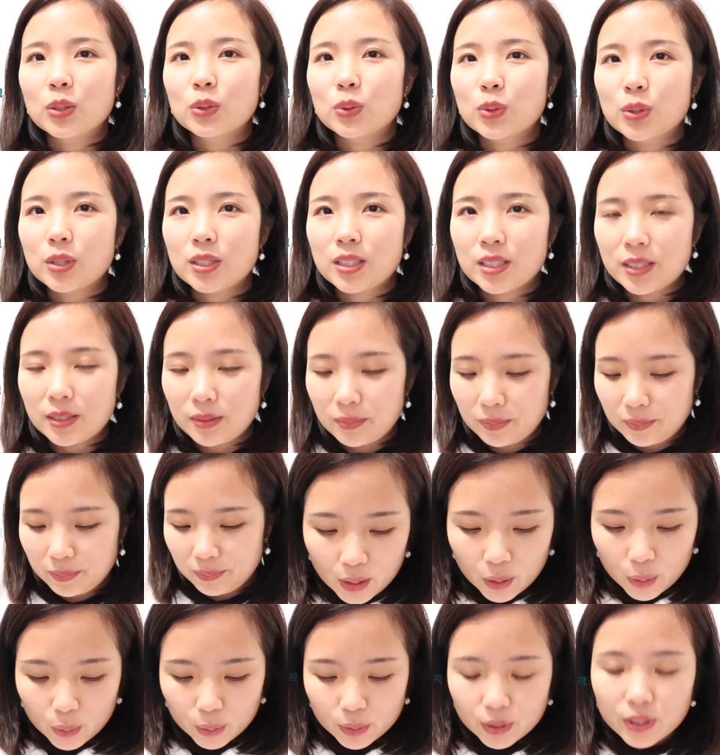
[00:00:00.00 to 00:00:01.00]
样东西。
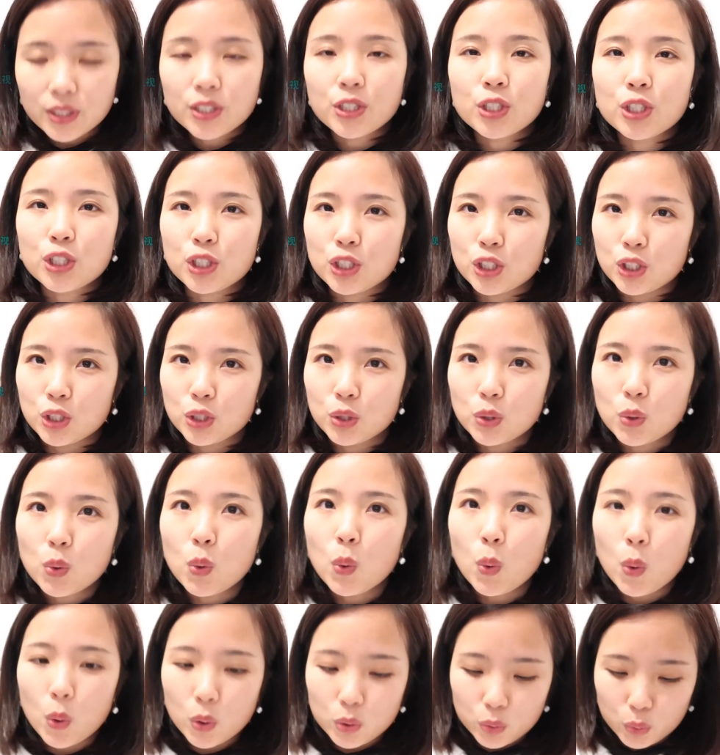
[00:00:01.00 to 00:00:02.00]
还有第十，
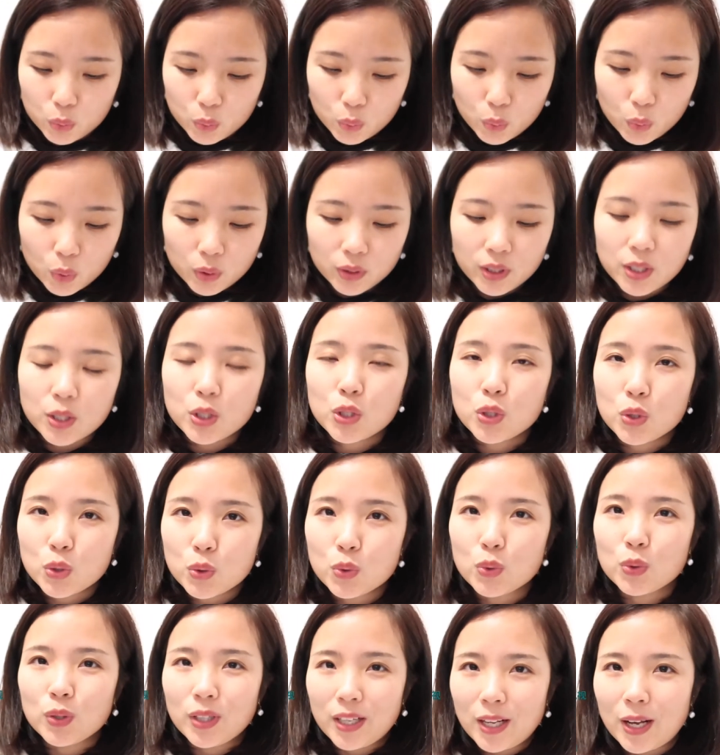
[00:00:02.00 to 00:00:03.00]
过多的
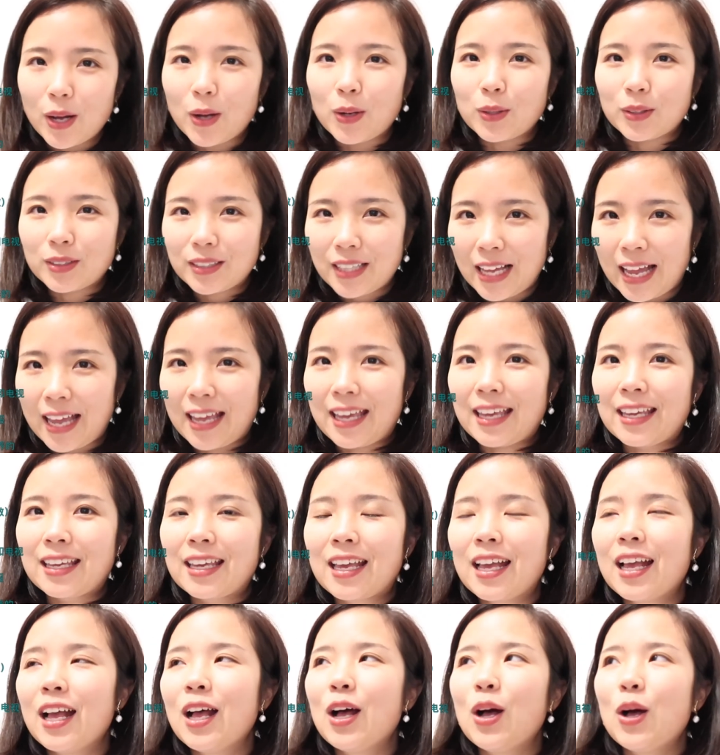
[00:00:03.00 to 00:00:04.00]
塑料袋。
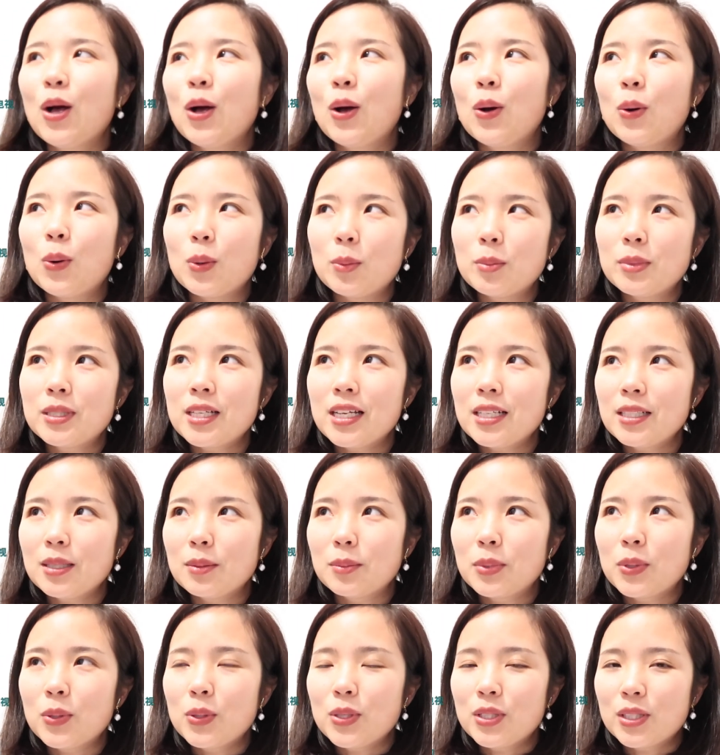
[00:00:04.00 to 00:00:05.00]
我们家小
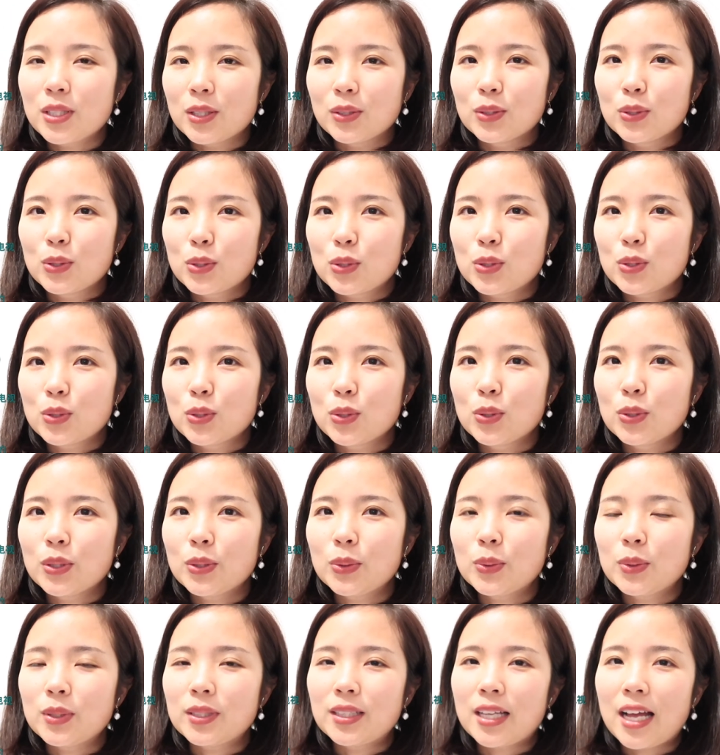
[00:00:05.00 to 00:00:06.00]
朋友小的时候，
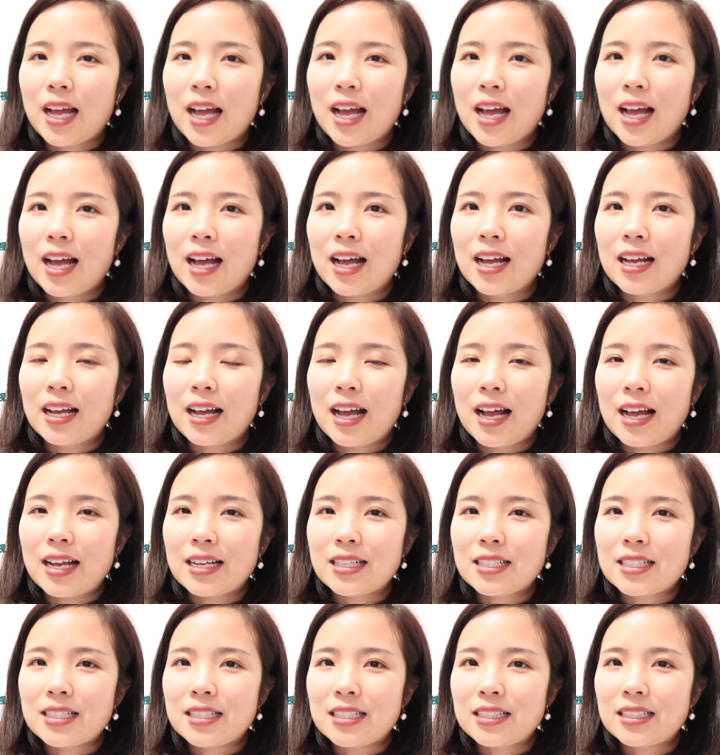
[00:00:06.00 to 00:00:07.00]
因为他还
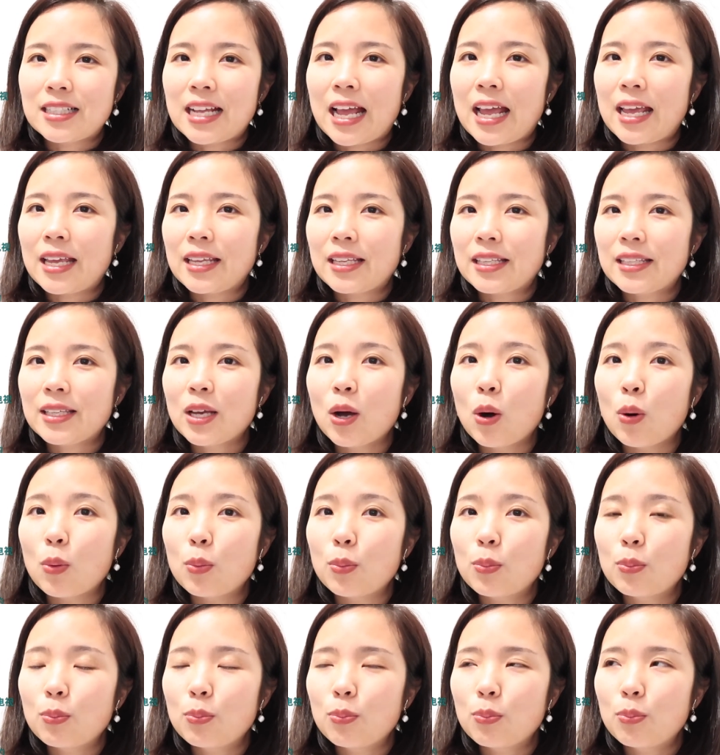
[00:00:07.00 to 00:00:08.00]
是带
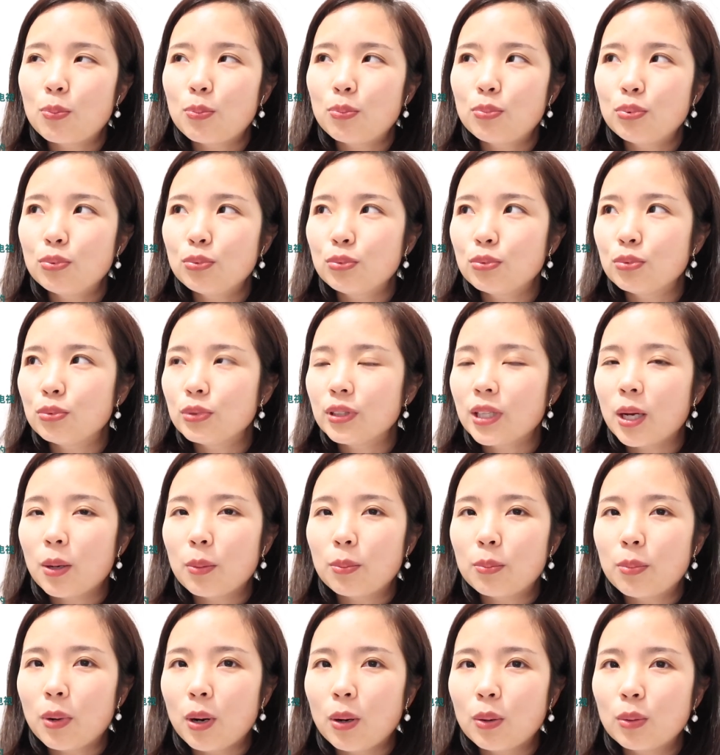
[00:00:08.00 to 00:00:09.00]
尿布、尿
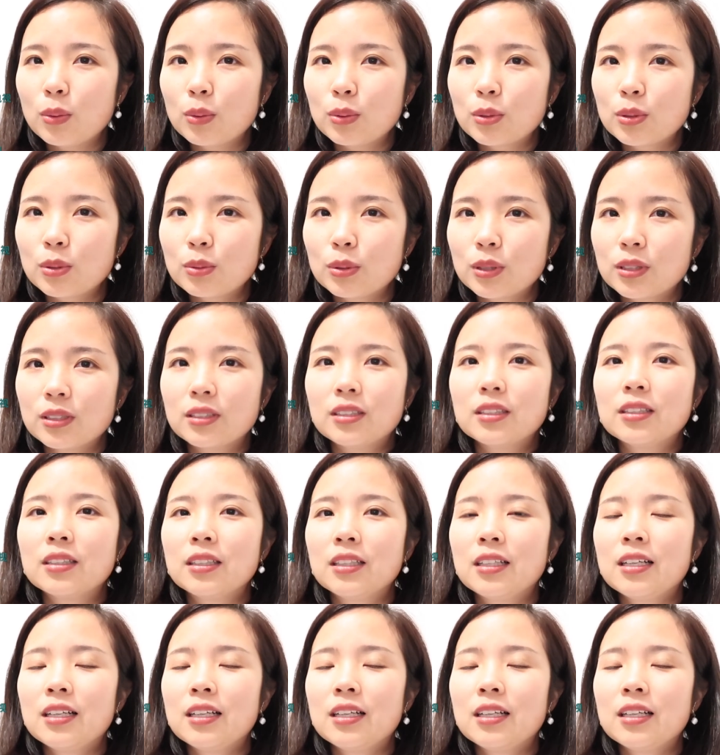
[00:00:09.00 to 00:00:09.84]
包的，